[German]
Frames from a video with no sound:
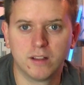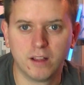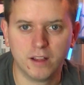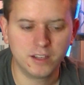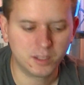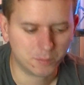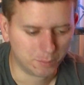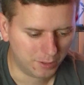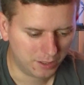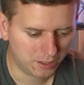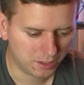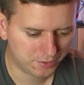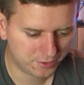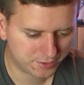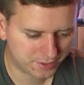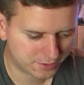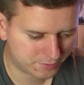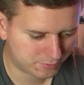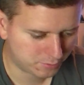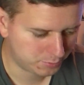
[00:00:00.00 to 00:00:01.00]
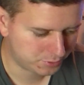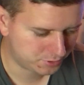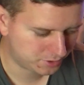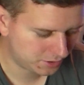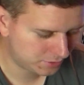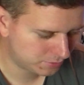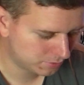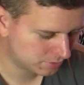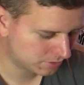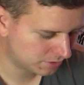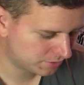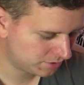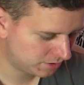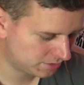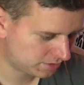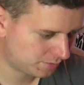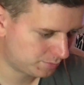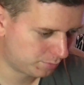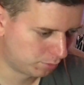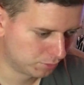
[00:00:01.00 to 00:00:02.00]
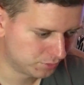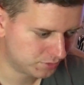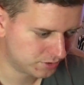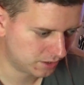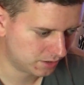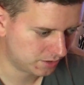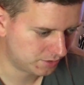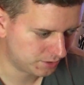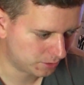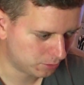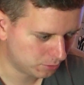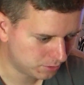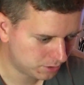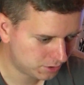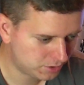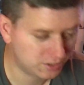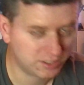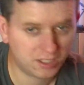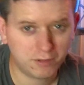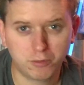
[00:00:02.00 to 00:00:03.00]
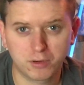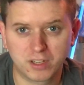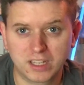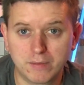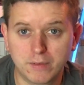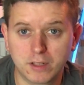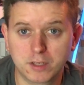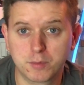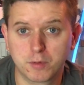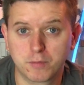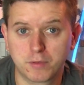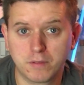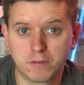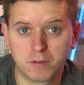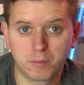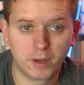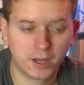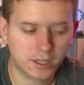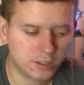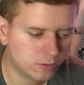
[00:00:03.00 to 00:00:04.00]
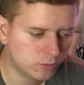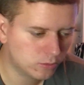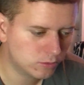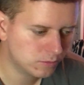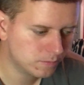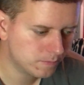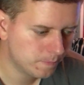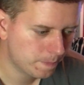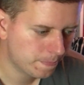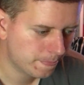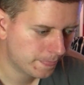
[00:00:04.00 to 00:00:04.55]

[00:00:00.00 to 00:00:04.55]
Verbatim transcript: ja, die Bilder sind jetzt für mich nicht so interessant, das Poster eigentlich auch nicht. Die DVD werde ich mir auf jeden Fall mal angucken.